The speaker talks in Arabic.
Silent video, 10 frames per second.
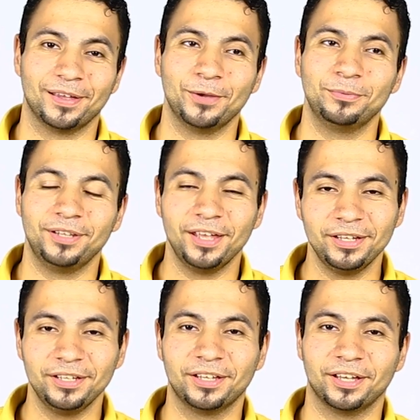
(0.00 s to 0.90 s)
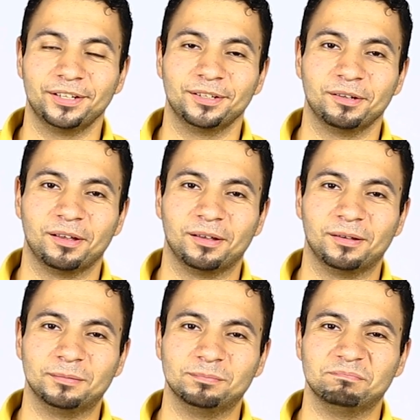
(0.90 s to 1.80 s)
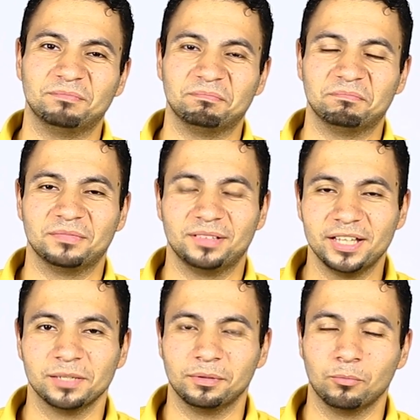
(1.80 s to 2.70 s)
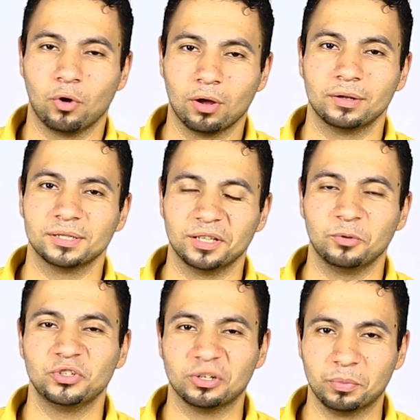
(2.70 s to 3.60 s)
ايام ابتدائي كان آه، لازم المقرر سندوتش